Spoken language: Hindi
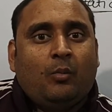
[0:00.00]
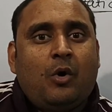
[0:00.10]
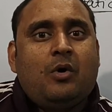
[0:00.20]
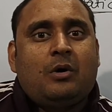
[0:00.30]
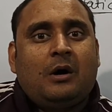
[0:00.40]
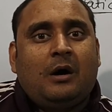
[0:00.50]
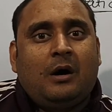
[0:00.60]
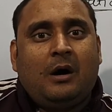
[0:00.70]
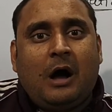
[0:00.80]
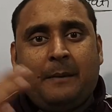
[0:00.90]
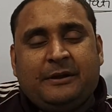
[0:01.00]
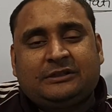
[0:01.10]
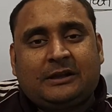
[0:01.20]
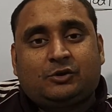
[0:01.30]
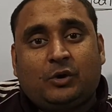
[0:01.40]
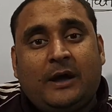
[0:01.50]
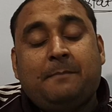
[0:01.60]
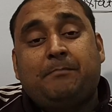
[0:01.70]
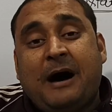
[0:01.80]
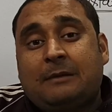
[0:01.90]
वो अभी तक जो है
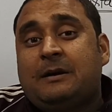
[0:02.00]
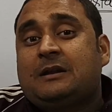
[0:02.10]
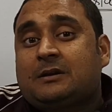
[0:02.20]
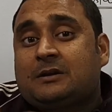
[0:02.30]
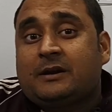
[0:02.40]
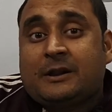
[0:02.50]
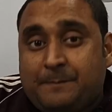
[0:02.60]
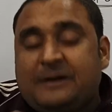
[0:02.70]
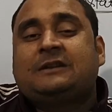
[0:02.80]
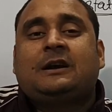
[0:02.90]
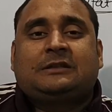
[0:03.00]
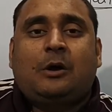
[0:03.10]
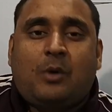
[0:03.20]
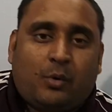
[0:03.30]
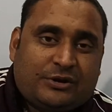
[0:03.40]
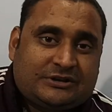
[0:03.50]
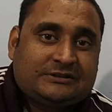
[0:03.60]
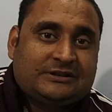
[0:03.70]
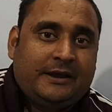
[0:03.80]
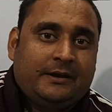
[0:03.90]
बार बार रिपीट करता हुआ
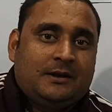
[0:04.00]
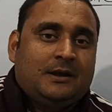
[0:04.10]
क्वेश्चन है